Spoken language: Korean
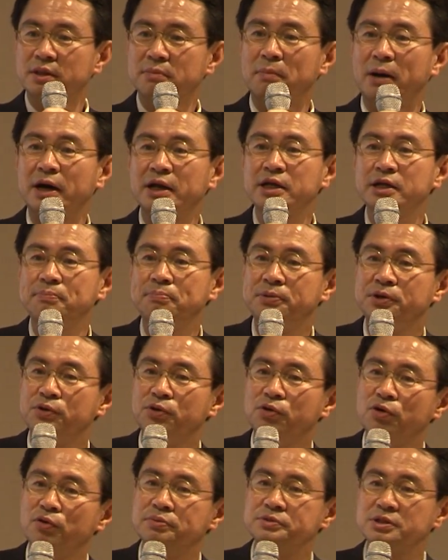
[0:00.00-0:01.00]
말이
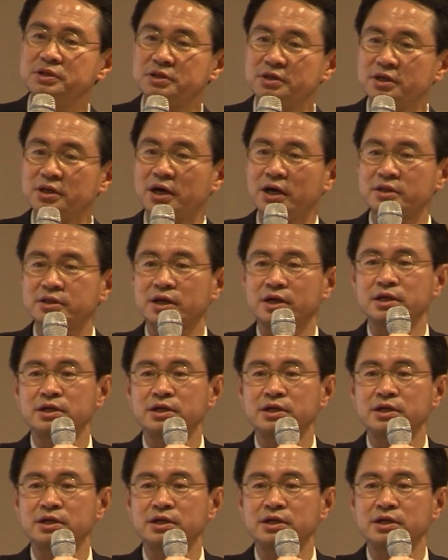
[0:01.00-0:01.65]
필요 없을 것 같다.